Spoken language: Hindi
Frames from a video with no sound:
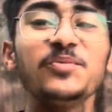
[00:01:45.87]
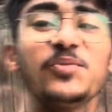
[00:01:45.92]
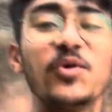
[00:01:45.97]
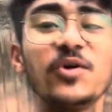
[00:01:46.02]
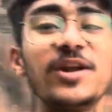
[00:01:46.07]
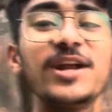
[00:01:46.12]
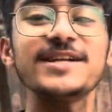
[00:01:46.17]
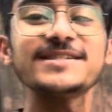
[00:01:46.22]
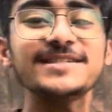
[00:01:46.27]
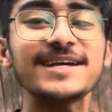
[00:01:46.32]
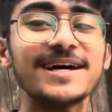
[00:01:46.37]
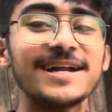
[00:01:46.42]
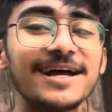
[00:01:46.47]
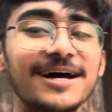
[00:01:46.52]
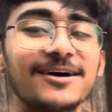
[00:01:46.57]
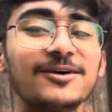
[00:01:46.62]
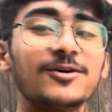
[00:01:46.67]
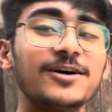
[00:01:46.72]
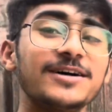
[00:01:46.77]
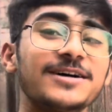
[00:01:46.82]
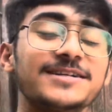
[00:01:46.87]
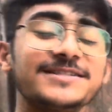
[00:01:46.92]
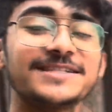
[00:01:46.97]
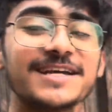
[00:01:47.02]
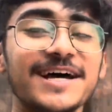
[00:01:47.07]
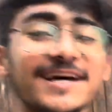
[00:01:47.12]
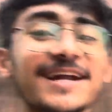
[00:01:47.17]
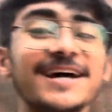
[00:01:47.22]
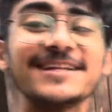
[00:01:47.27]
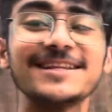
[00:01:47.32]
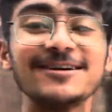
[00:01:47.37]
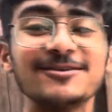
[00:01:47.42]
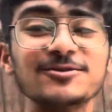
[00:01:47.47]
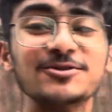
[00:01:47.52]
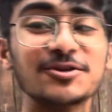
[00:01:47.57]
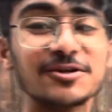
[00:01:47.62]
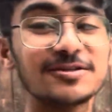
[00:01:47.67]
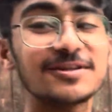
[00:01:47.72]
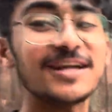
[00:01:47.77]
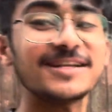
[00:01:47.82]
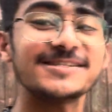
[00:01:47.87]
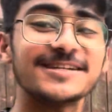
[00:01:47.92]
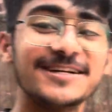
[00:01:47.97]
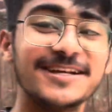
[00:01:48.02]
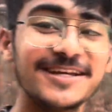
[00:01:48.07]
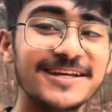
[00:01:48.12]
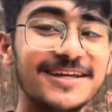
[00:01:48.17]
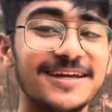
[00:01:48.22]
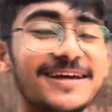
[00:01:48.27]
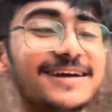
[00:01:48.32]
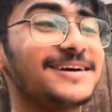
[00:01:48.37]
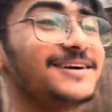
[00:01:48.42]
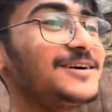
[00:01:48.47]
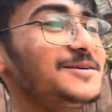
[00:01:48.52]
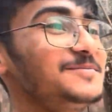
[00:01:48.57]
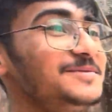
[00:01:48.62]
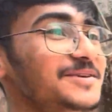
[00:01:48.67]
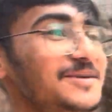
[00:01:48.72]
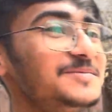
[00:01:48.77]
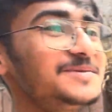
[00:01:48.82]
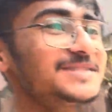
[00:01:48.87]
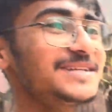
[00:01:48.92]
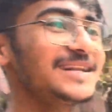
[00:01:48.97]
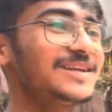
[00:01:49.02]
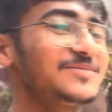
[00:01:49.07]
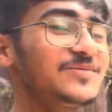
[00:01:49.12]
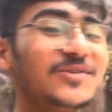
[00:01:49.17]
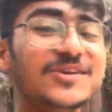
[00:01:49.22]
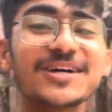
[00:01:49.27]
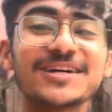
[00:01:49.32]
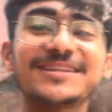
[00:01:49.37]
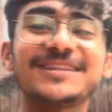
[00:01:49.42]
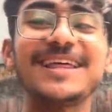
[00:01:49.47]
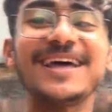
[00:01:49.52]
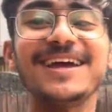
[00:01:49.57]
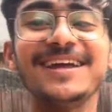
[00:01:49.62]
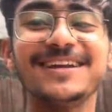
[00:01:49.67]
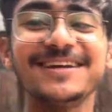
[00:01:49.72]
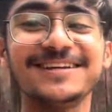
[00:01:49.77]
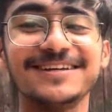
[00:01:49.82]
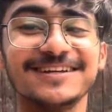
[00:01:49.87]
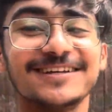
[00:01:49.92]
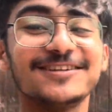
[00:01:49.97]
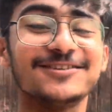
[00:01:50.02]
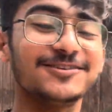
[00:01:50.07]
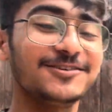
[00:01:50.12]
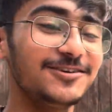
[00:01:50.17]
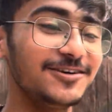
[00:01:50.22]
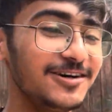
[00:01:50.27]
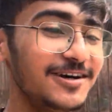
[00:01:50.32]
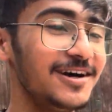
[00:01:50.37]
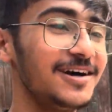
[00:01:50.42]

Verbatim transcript: बोलना चाह रहा चाह रहा था उत्सुकता से ठीक है कभी कभी सारा मुंह लगता ही नहीं है तो